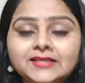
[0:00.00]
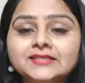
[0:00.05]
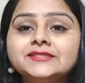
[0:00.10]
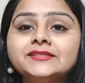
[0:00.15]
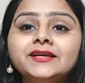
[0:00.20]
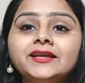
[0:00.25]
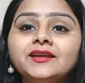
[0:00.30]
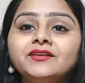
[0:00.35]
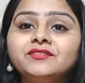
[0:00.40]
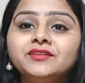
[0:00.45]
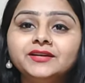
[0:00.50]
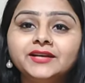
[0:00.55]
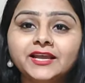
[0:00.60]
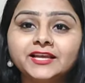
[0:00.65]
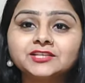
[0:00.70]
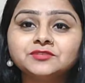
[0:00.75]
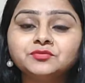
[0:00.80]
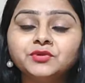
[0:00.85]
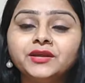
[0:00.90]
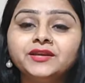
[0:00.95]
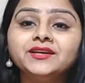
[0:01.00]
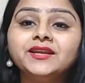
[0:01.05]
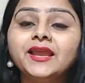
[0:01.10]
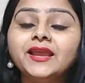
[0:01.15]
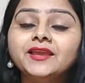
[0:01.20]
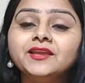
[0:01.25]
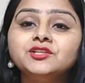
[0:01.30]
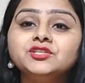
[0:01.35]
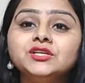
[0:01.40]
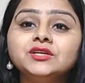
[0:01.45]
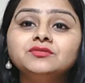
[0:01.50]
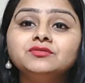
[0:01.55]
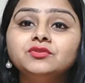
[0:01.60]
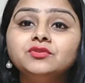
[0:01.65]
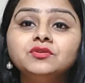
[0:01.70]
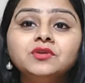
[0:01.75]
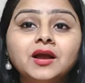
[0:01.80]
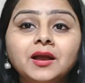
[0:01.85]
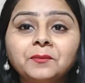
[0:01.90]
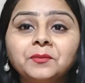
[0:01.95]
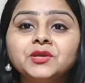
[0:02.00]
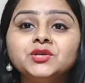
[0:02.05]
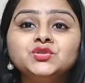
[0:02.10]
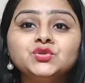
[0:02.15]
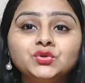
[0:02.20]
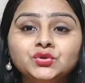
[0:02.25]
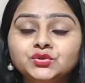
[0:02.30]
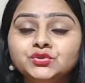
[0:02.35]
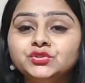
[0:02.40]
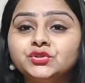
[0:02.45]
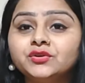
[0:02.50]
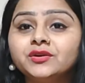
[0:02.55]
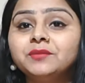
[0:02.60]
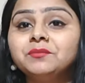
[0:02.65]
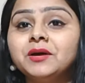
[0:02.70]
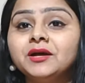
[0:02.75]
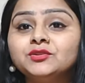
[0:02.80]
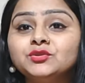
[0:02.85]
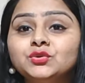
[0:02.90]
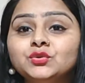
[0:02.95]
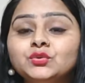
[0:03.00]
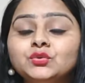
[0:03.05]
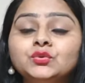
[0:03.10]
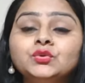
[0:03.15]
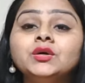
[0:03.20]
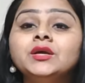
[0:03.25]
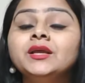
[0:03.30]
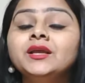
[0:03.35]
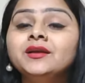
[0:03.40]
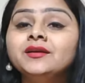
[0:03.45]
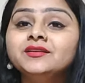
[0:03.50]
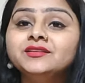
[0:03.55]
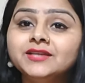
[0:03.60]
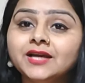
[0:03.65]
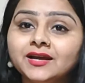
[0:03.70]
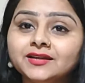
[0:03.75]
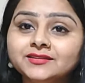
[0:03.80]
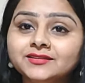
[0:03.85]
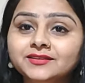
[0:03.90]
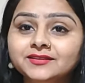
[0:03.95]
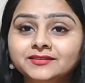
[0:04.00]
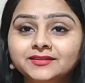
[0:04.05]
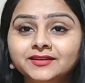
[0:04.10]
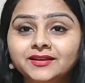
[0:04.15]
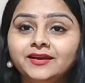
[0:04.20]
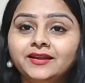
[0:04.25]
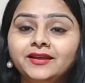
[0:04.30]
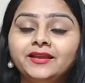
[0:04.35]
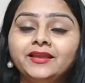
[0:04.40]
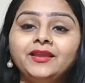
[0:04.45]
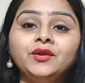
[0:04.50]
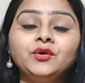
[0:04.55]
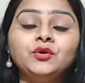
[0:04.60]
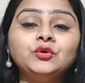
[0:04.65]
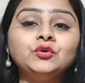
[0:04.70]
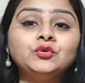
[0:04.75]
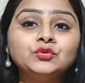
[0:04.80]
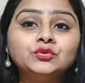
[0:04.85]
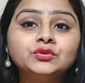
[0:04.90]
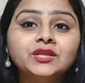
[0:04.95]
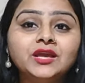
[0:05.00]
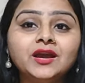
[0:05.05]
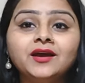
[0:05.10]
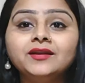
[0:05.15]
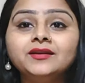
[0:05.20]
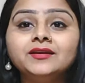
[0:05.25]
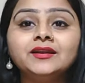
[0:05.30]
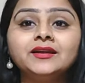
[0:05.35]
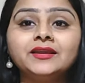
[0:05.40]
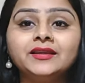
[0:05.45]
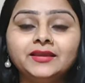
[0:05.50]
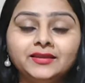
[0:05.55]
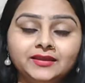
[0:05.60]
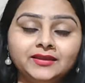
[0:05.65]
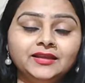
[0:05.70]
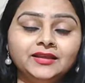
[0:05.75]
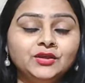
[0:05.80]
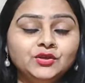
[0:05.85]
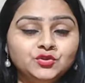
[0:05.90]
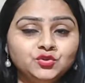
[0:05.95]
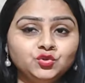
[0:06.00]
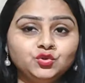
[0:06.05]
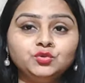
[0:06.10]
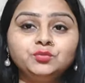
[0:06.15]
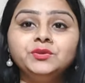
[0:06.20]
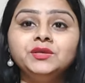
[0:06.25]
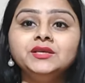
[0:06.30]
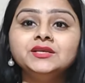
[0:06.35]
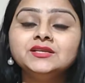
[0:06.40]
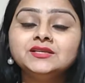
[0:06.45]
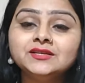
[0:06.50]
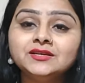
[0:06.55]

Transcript: इसके अलावा नेक्स्ट पॉइंट है कि जब वो आपकी छोटी छोटी बातों को याद करने लगे उनको ध्यान रखे तो भी